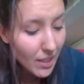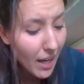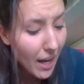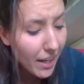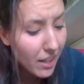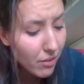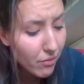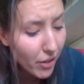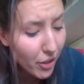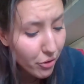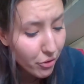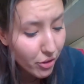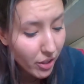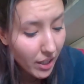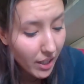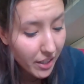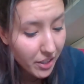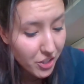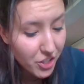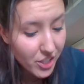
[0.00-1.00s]
Arrivarono
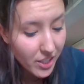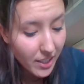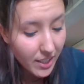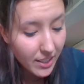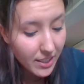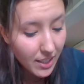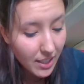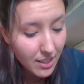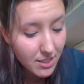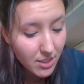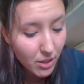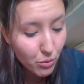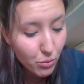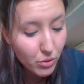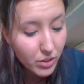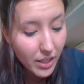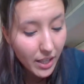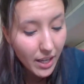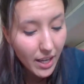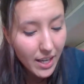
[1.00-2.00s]
alla ricerca della
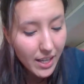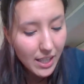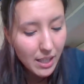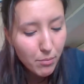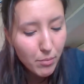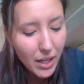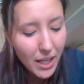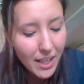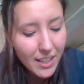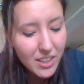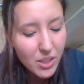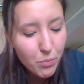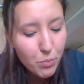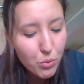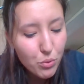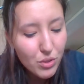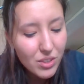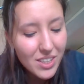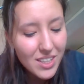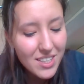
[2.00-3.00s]
salute i malati
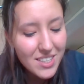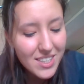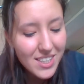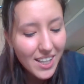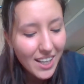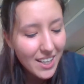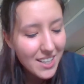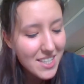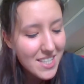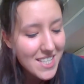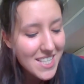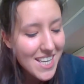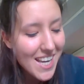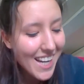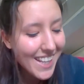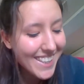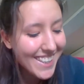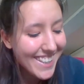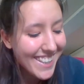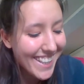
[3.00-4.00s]
più
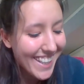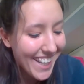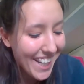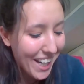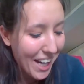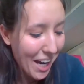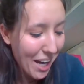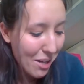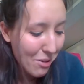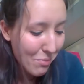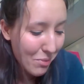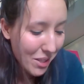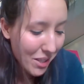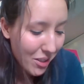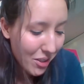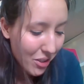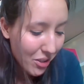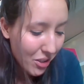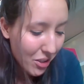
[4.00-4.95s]
disgraziati dei Caraibi.